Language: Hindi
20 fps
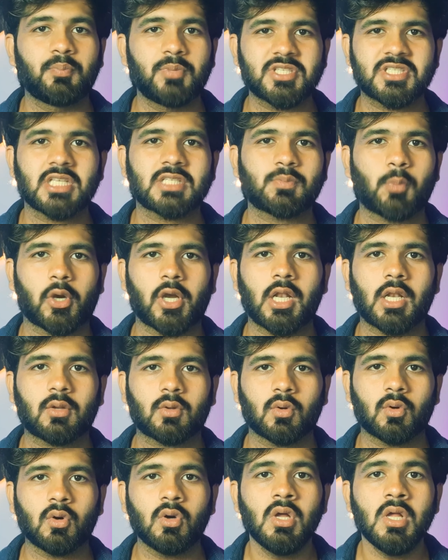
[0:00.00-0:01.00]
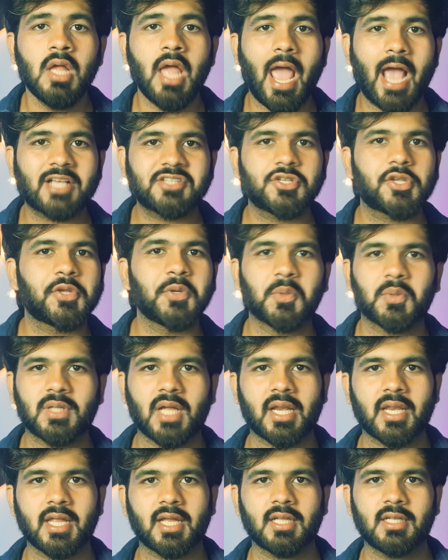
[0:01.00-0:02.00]
बिजनेस मॉडल को एग्जीक्यूट
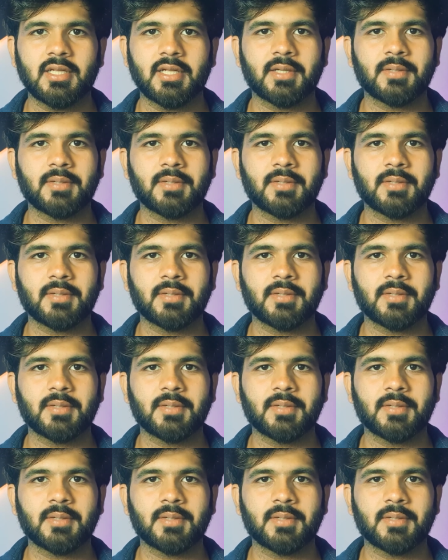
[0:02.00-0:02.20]
करने के